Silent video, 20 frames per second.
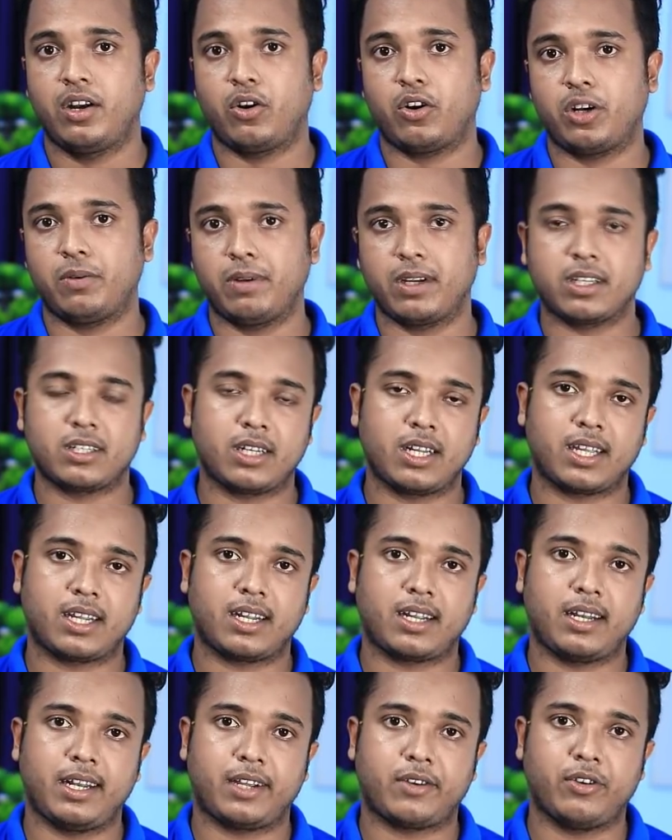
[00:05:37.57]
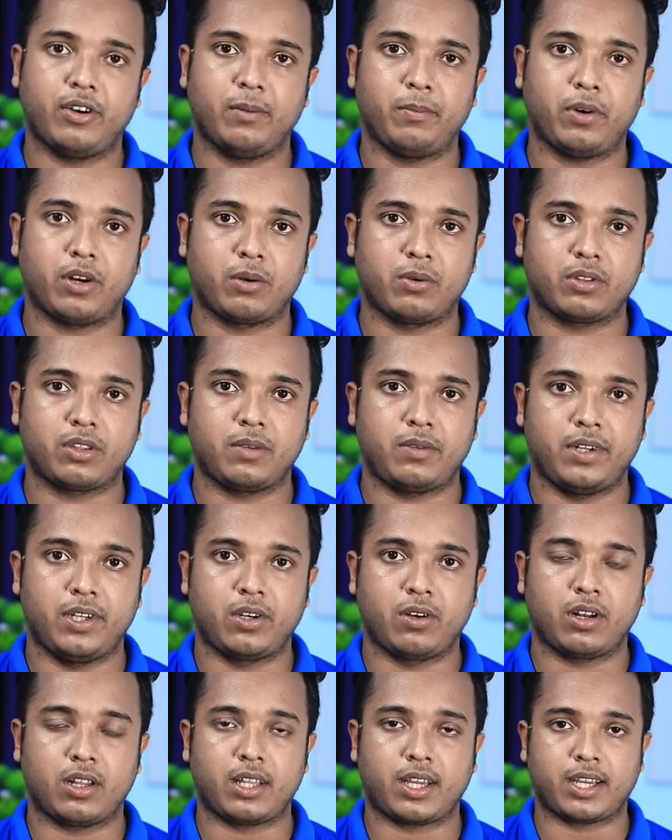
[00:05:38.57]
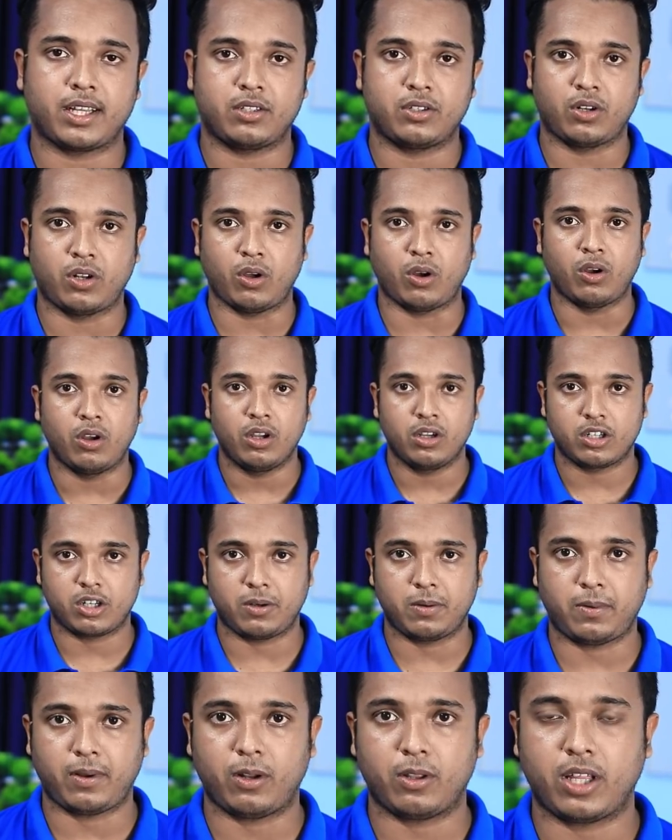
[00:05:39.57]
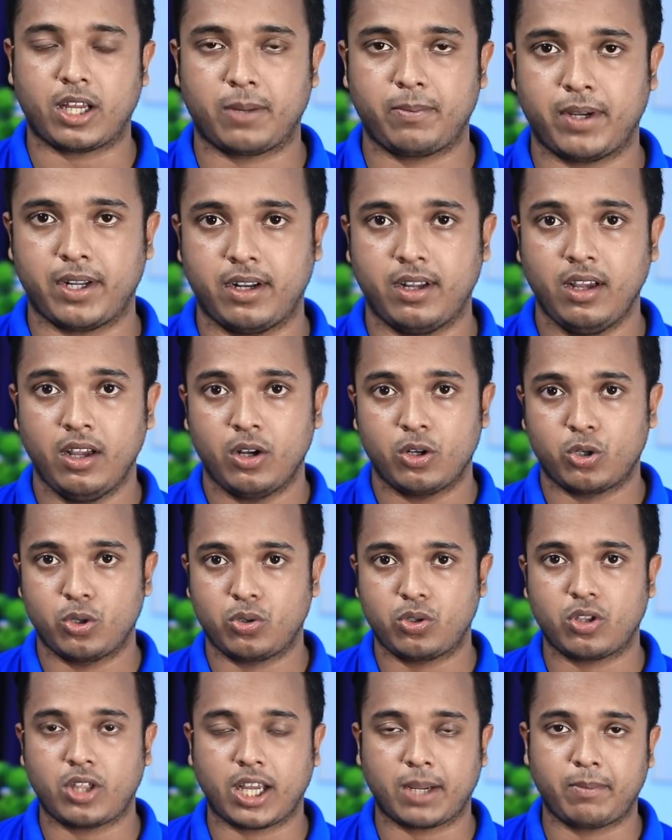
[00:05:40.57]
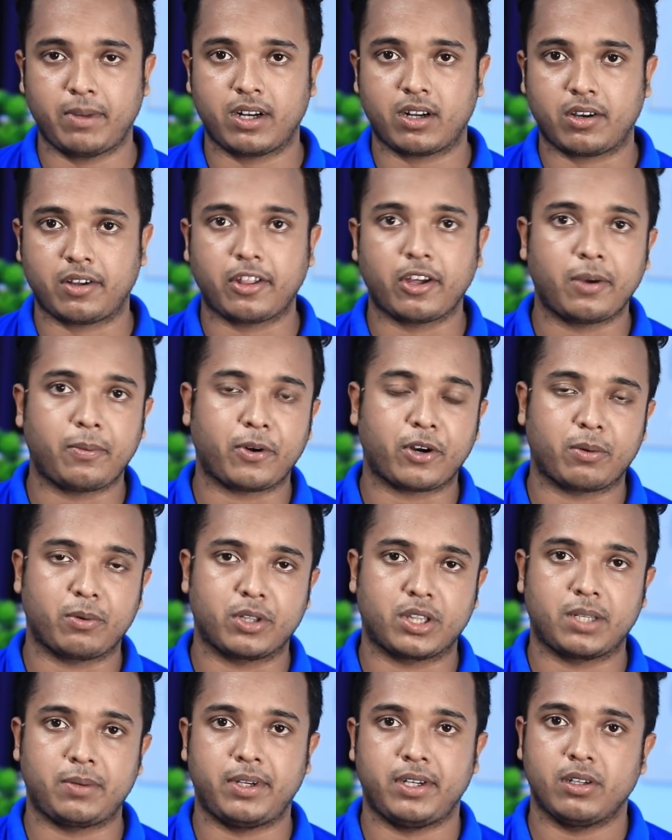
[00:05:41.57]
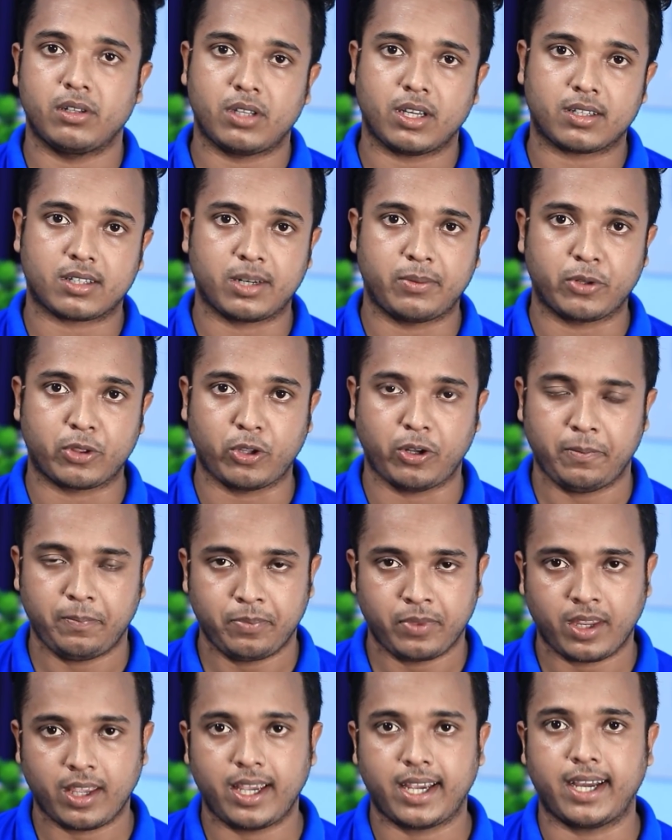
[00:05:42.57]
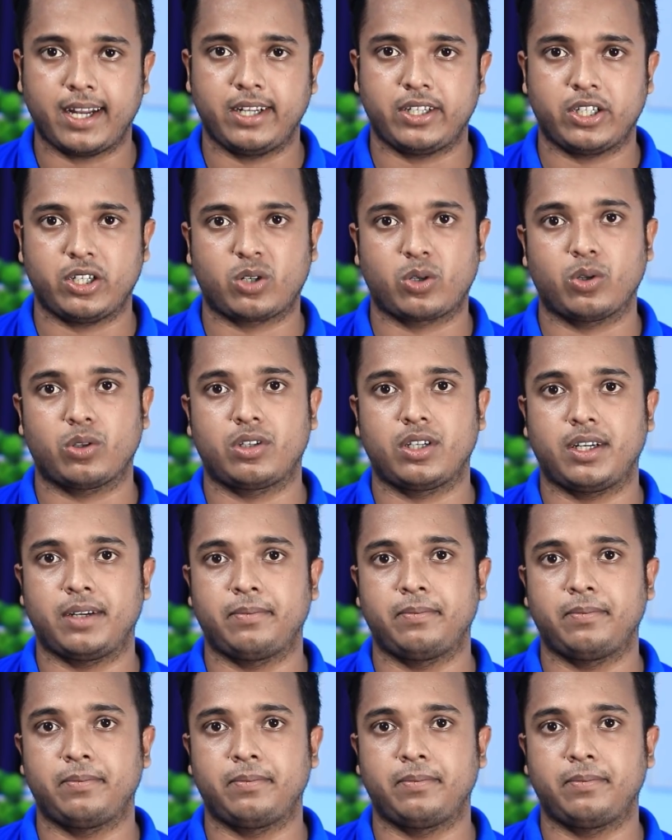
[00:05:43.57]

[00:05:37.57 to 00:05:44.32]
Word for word: নোটিফিকেশন এখানে ক্লিক করুন পরবর্তী ভিডিওগুলো দেখার জন্য সবাই ভালো থাকবেন সুস্থ থাকবেন কথা হয় পরবর্তী ভিডিওতে আজকের মতো এখানে শেষ করছি